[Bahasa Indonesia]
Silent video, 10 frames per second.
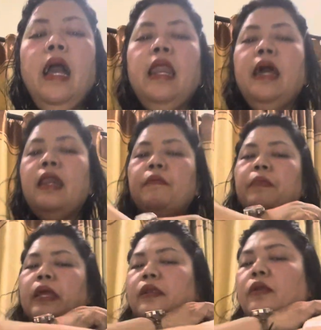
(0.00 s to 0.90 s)
ala ala
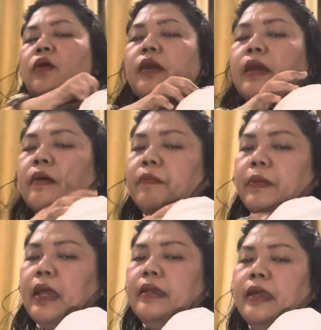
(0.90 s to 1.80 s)
Predong ya
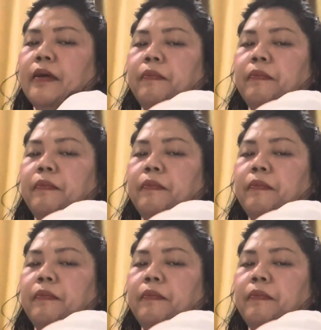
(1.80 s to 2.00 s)
Prada